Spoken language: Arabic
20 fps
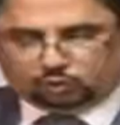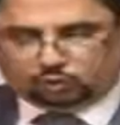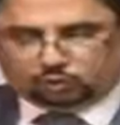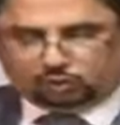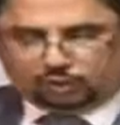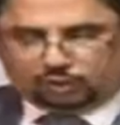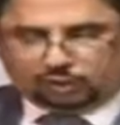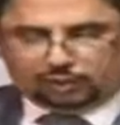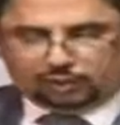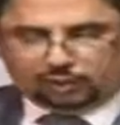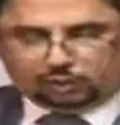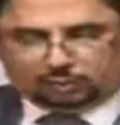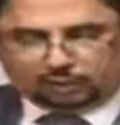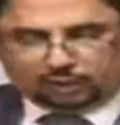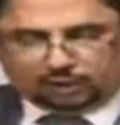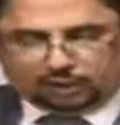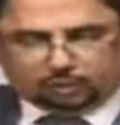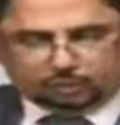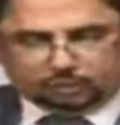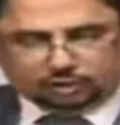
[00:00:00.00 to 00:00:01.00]
طبعا اليوم
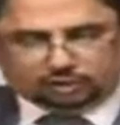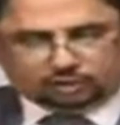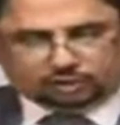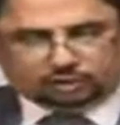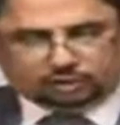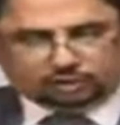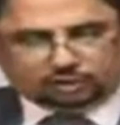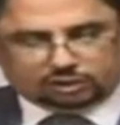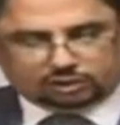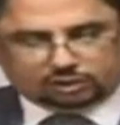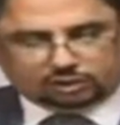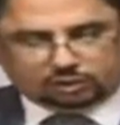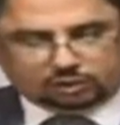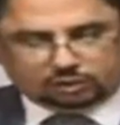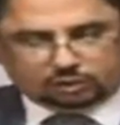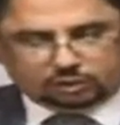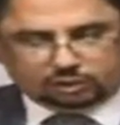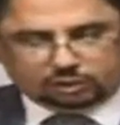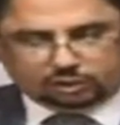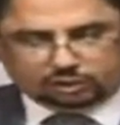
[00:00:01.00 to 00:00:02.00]
الخميس 20
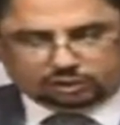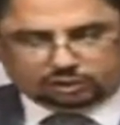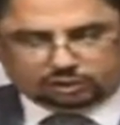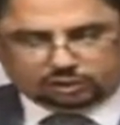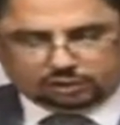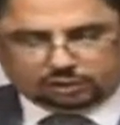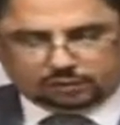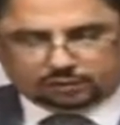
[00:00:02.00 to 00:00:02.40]
ذو الحجة